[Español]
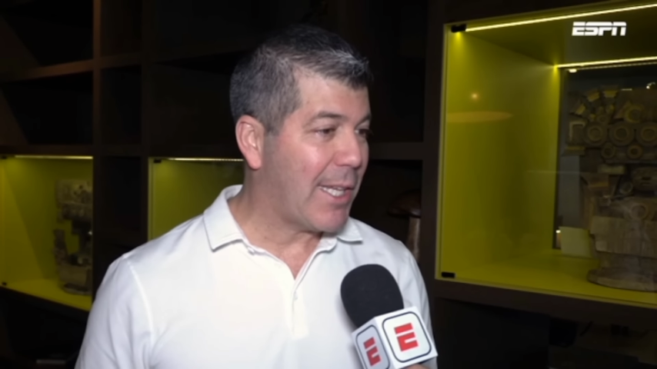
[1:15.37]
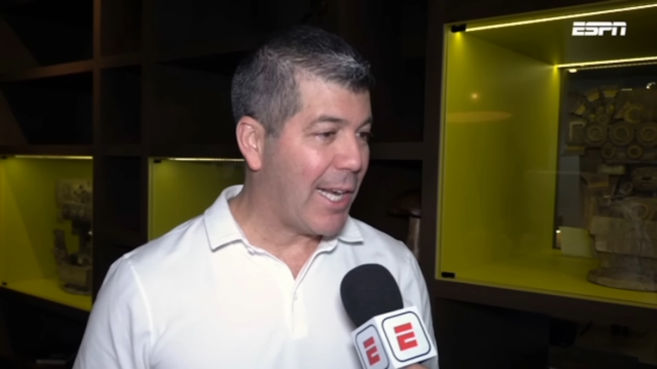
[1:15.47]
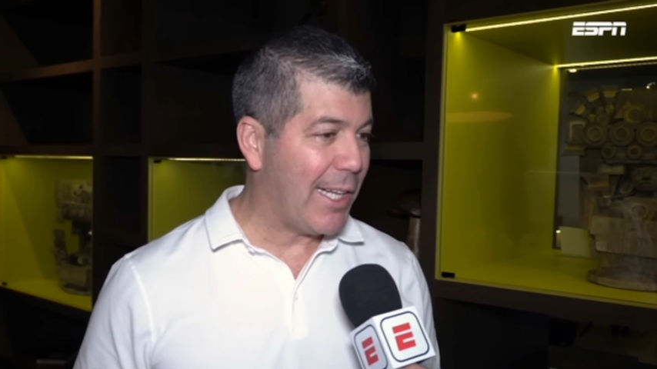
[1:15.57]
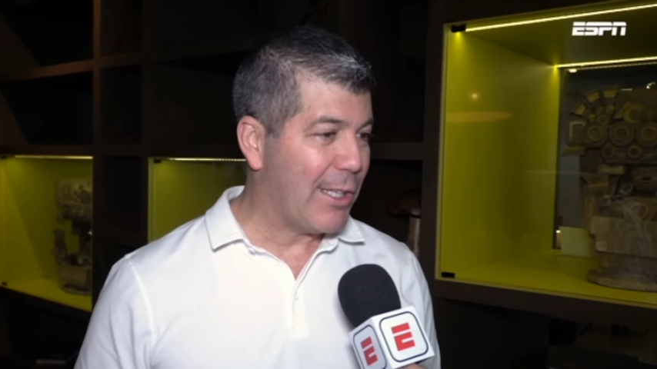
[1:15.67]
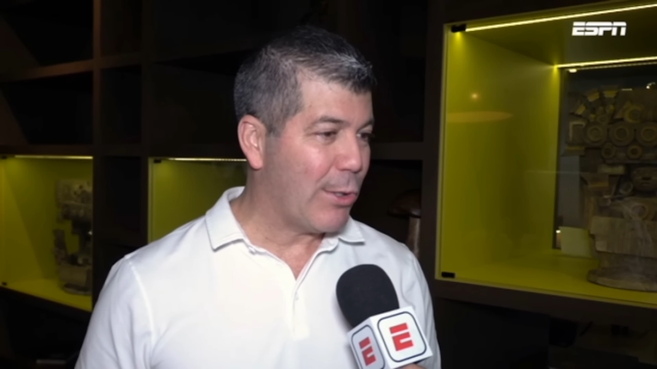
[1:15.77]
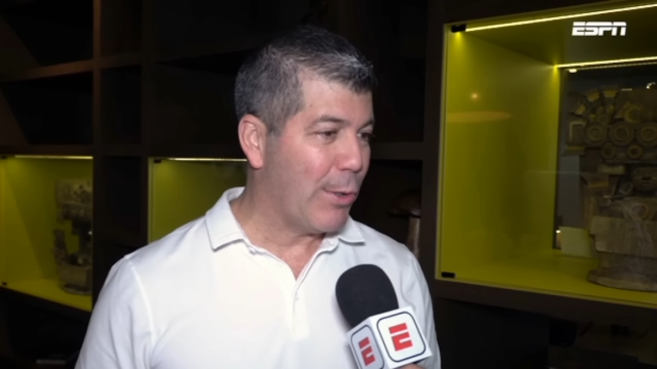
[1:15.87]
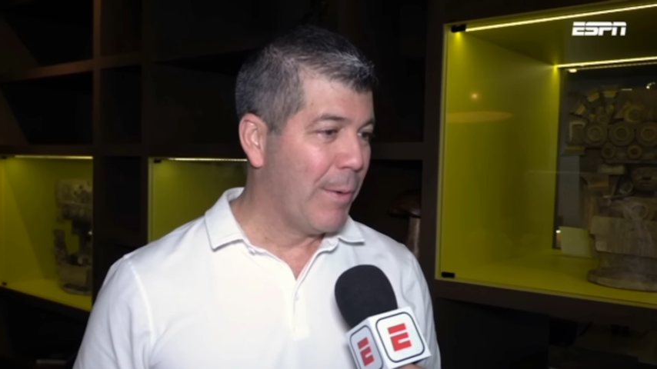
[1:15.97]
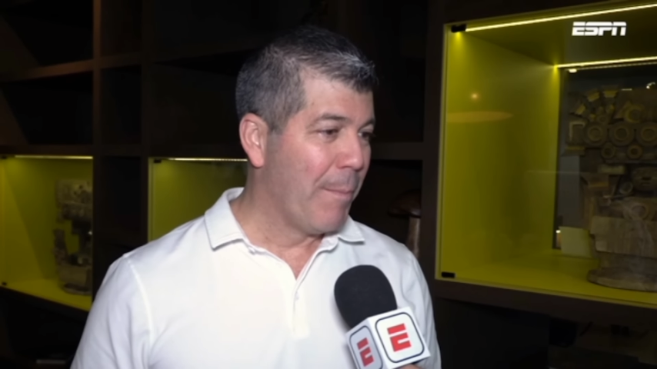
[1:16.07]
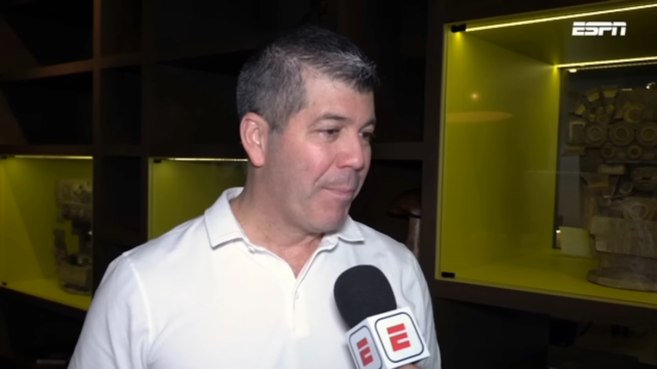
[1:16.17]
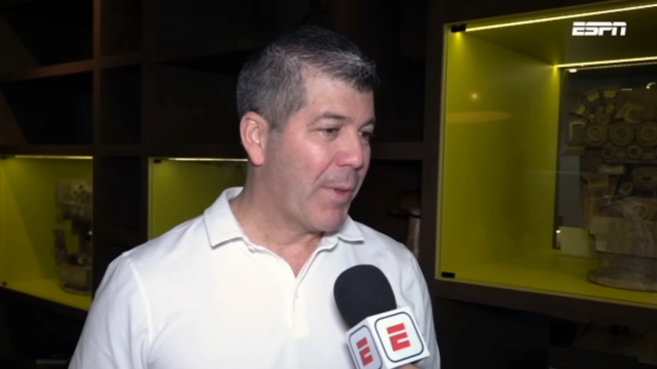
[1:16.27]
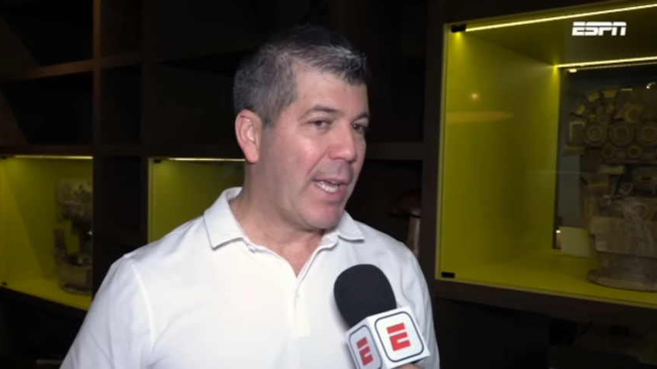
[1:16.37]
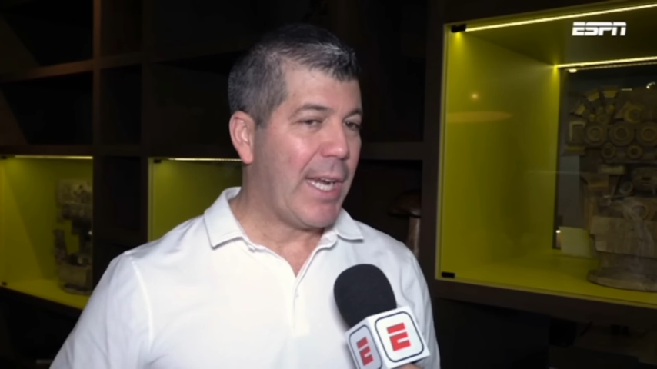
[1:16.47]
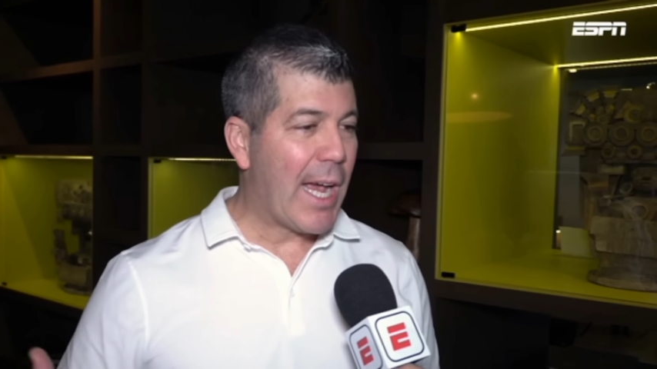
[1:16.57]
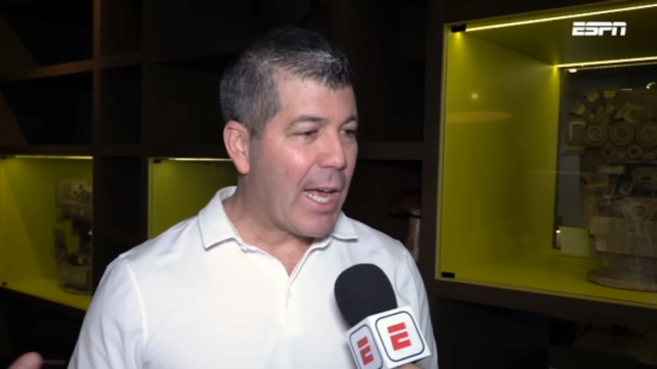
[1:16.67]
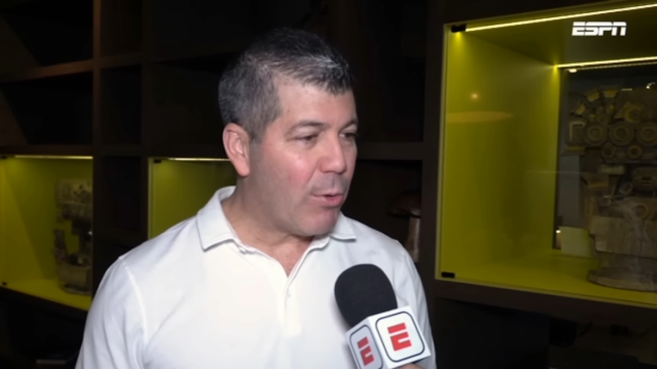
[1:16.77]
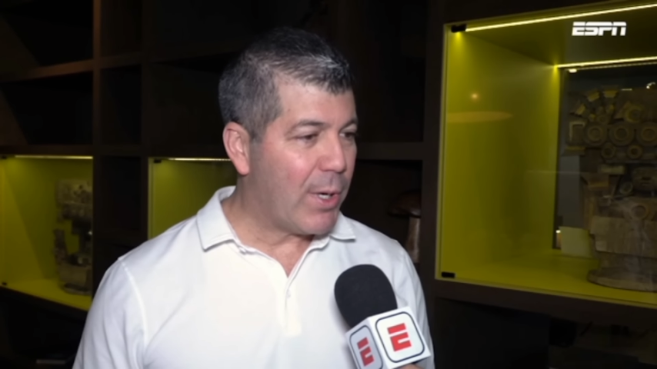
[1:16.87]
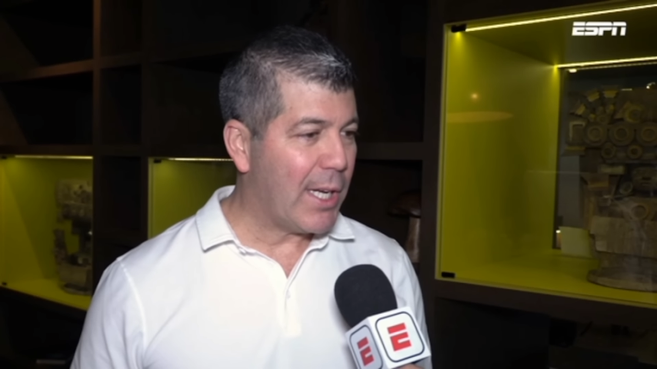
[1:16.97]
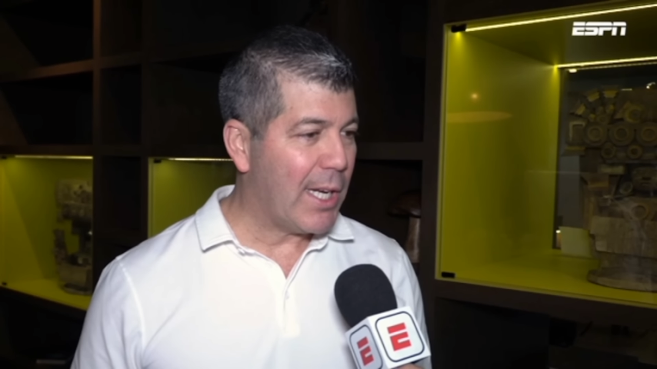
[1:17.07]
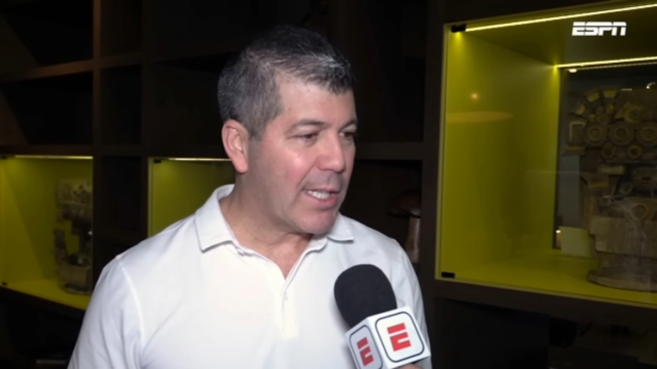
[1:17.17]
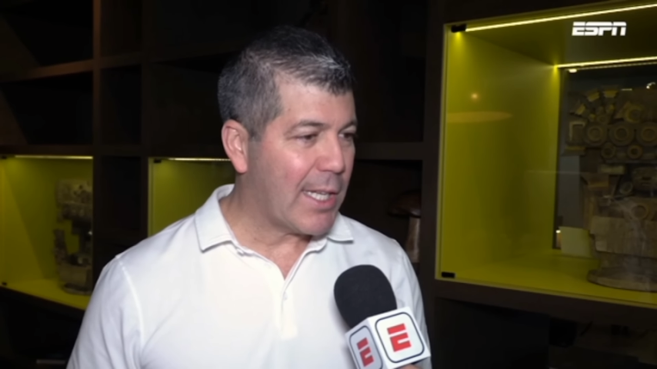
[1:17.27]
talento criado en
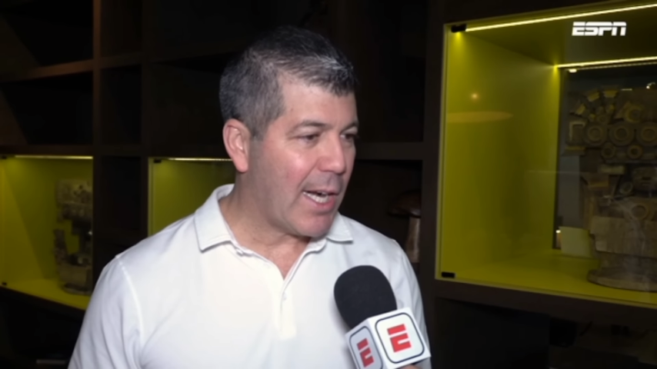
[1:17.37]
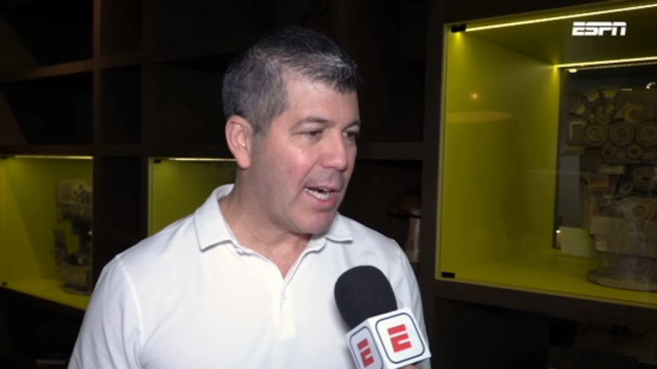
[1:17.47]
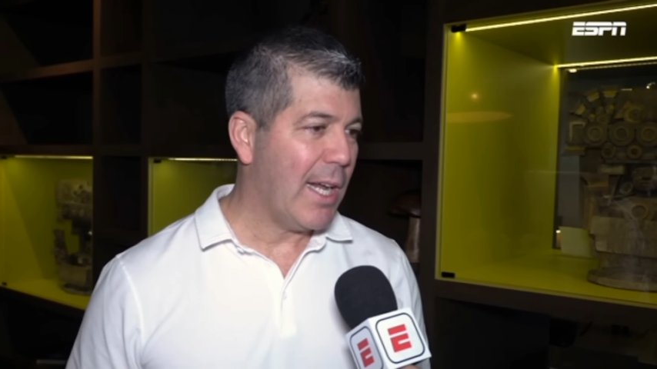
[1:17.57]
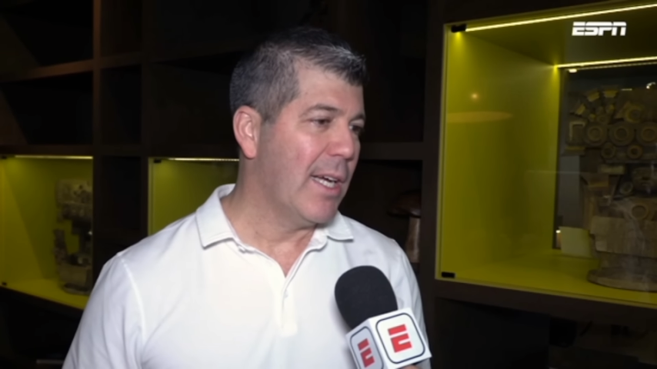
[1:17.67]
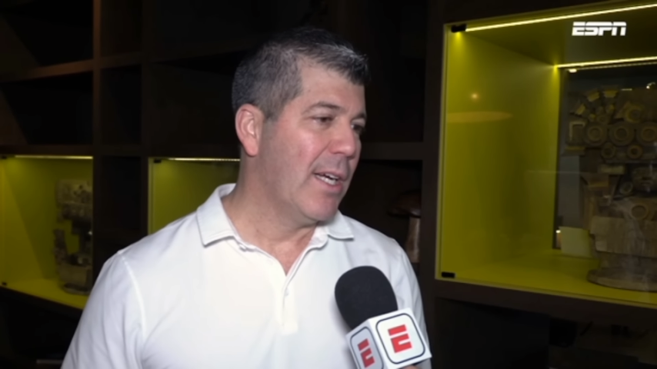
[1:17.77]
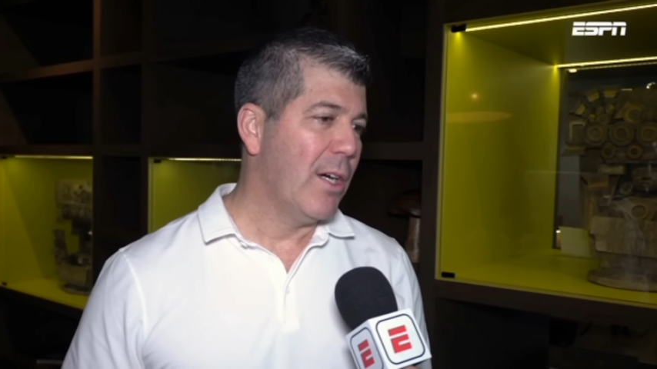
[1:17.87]
Inglaterra.